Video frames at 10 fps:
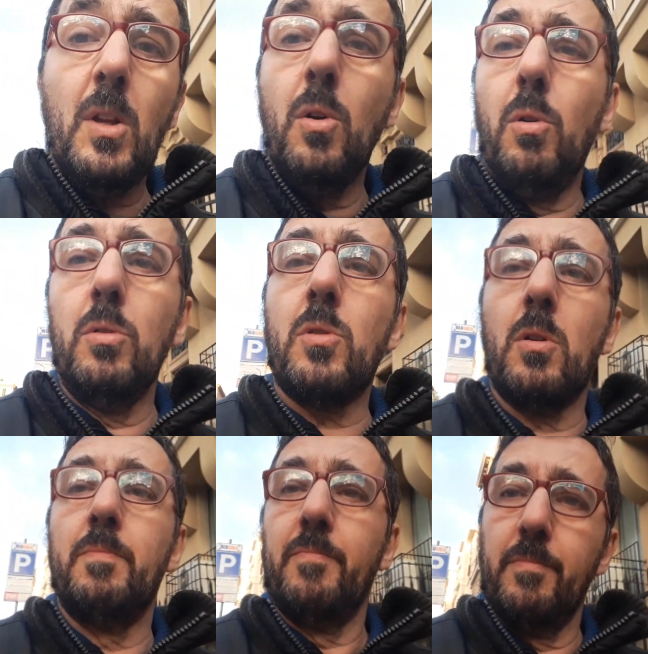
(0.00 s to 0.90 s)
contro
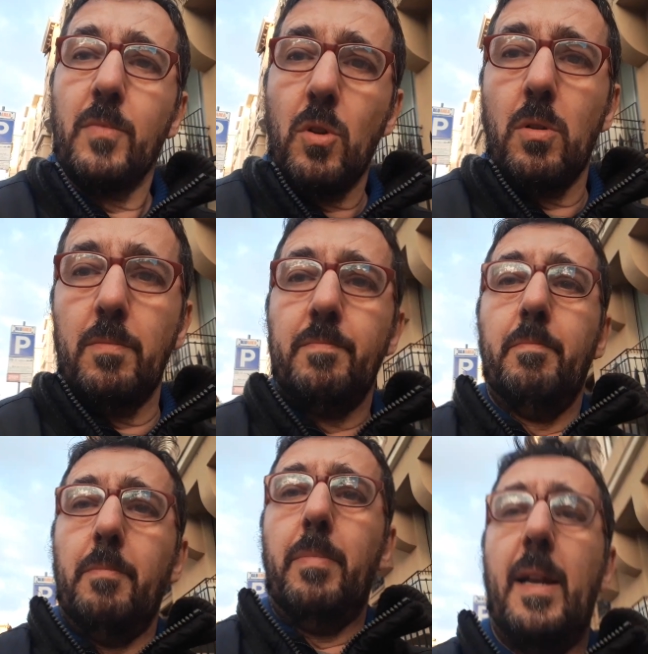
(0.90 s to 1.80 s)

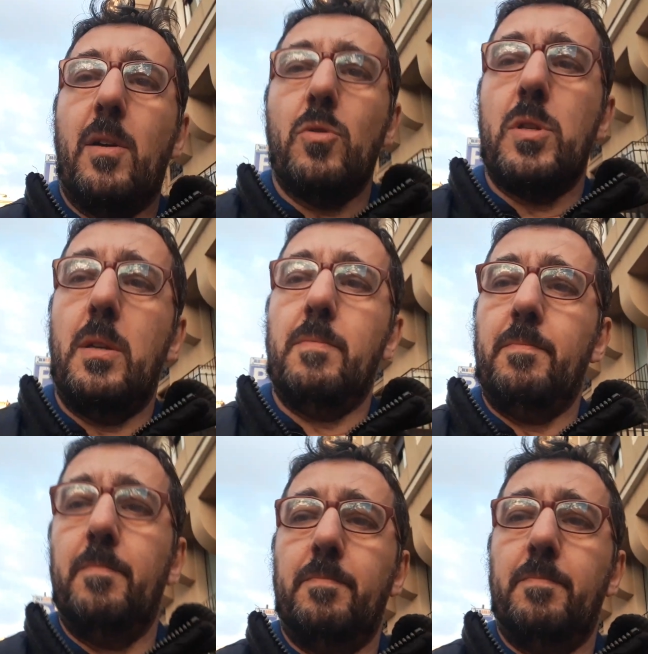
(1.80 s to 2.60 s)
bene così